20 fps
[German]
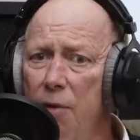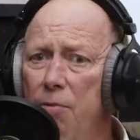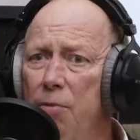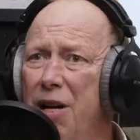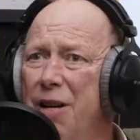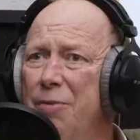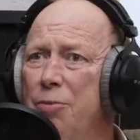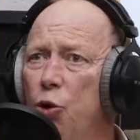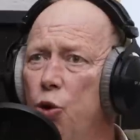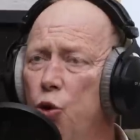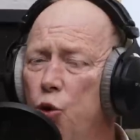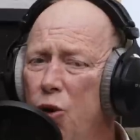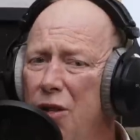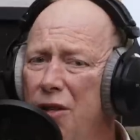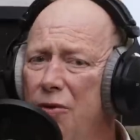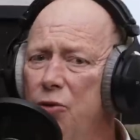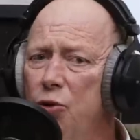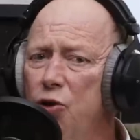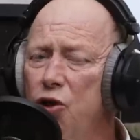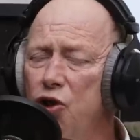Mein
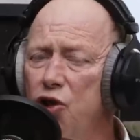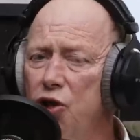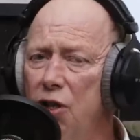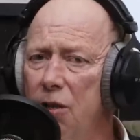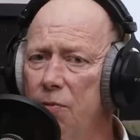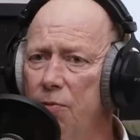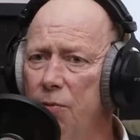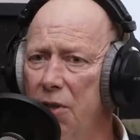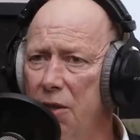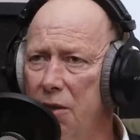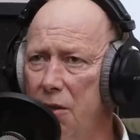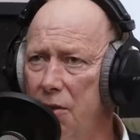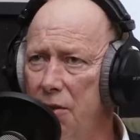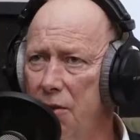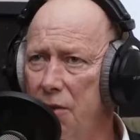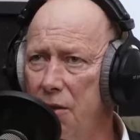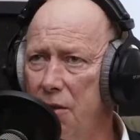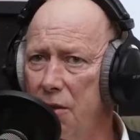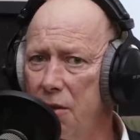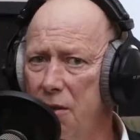Bruder wurde
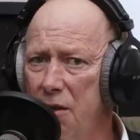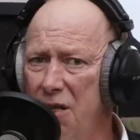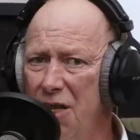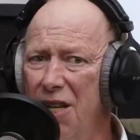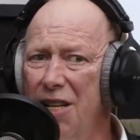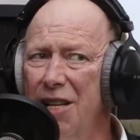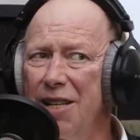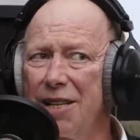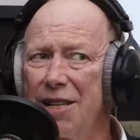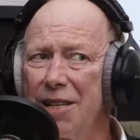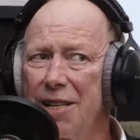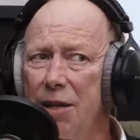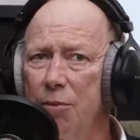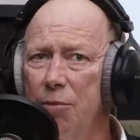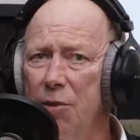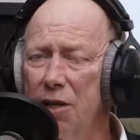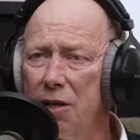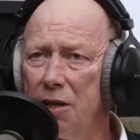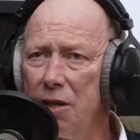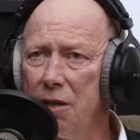stigmatisiert,
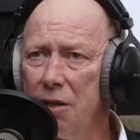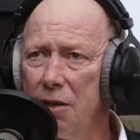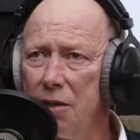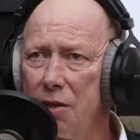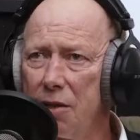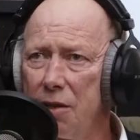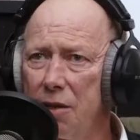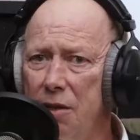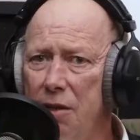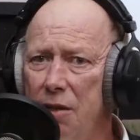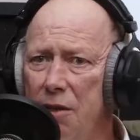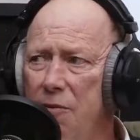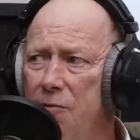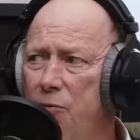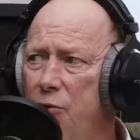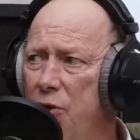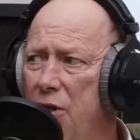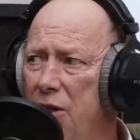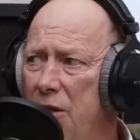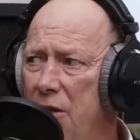kriminalisiert,
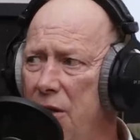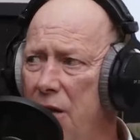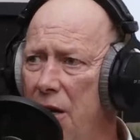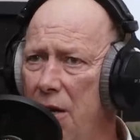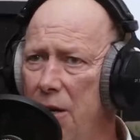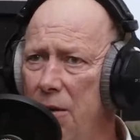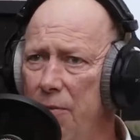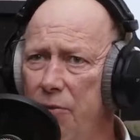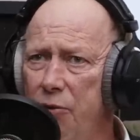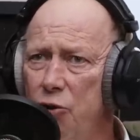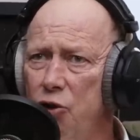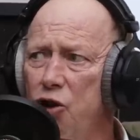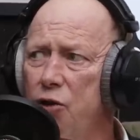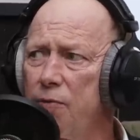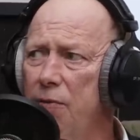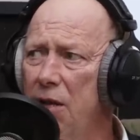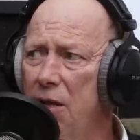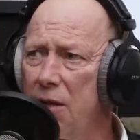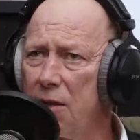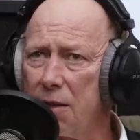wurde in Heim für
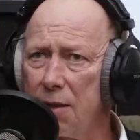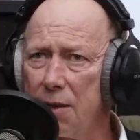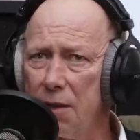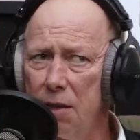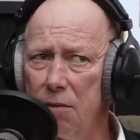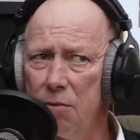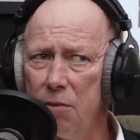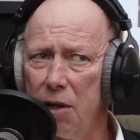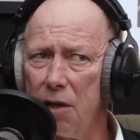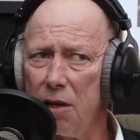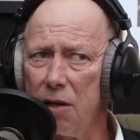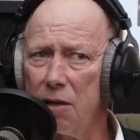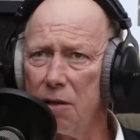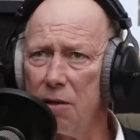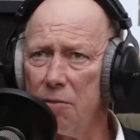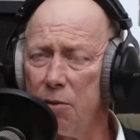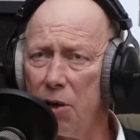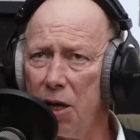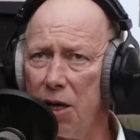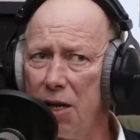schwer Erziehbare
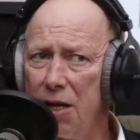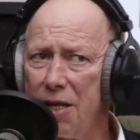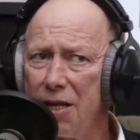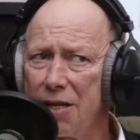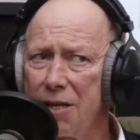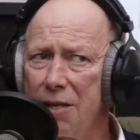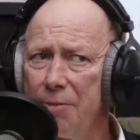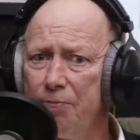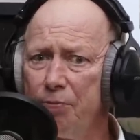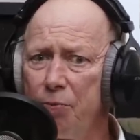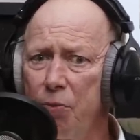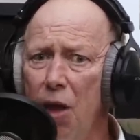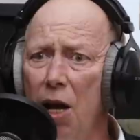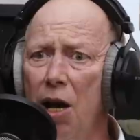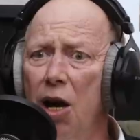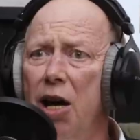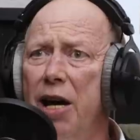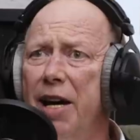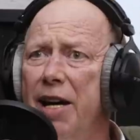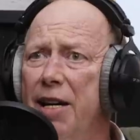gebracht.
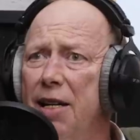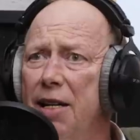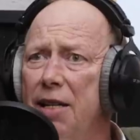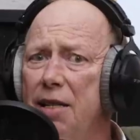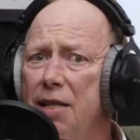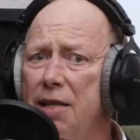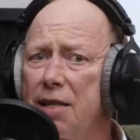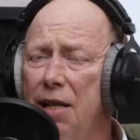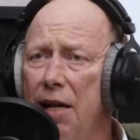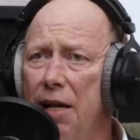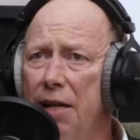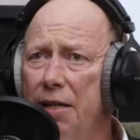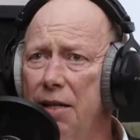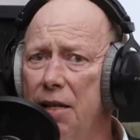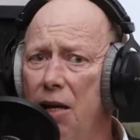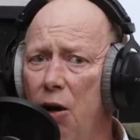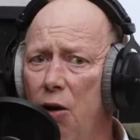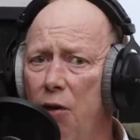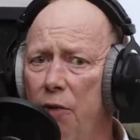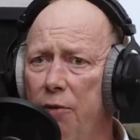Er ist dann
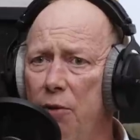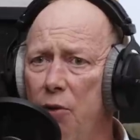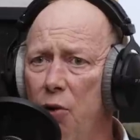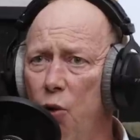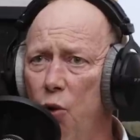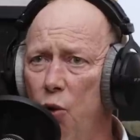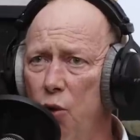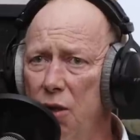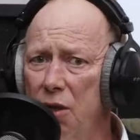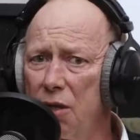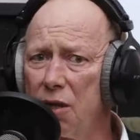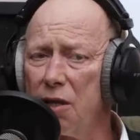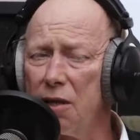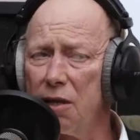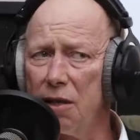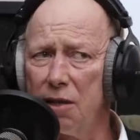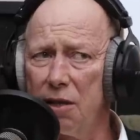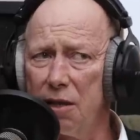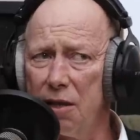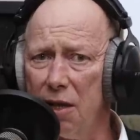aufgrund
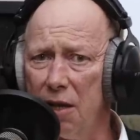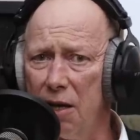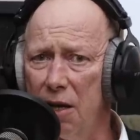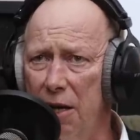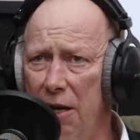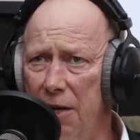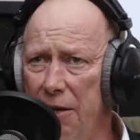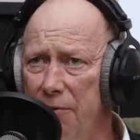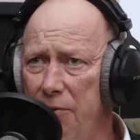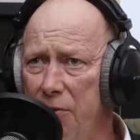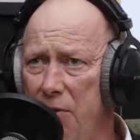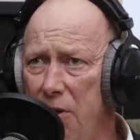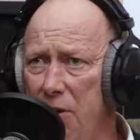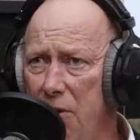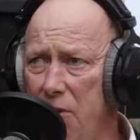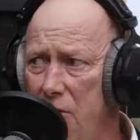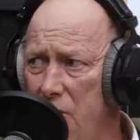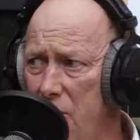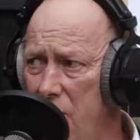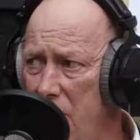der
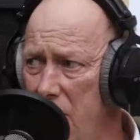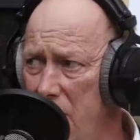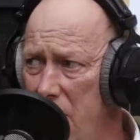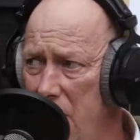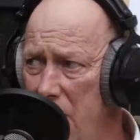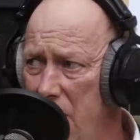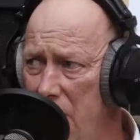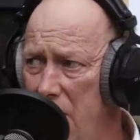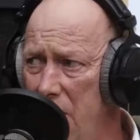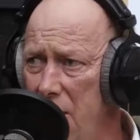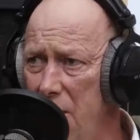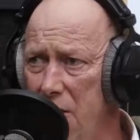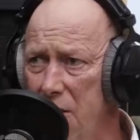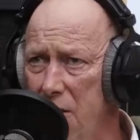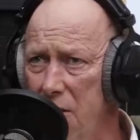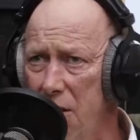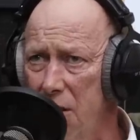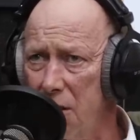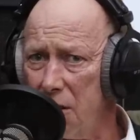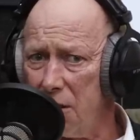Einweisung in
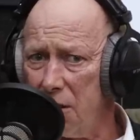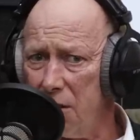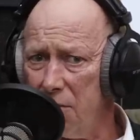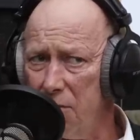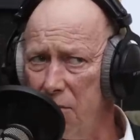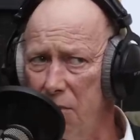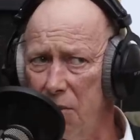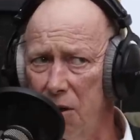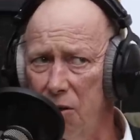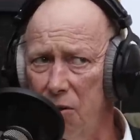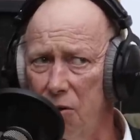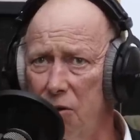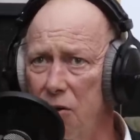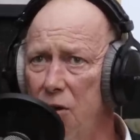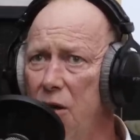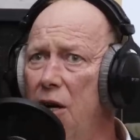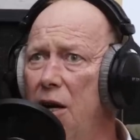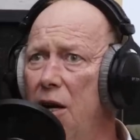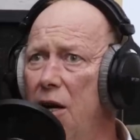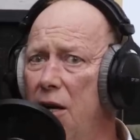das Heim auch
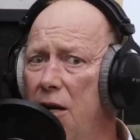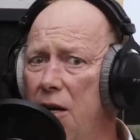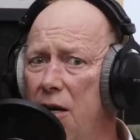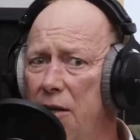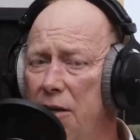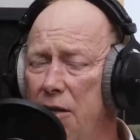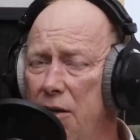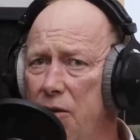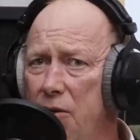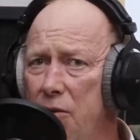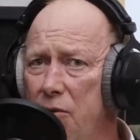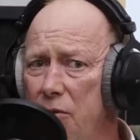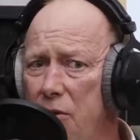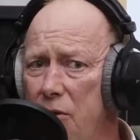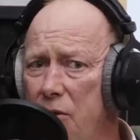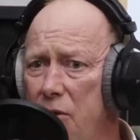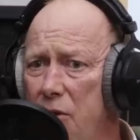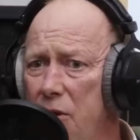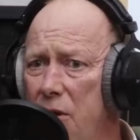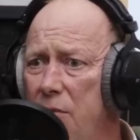äh, dazu
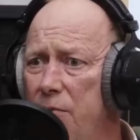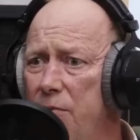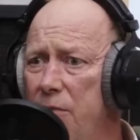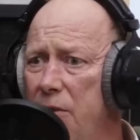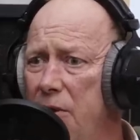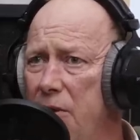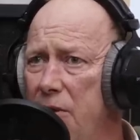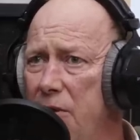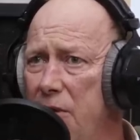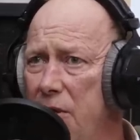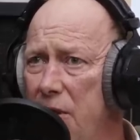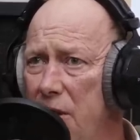gekommen, dass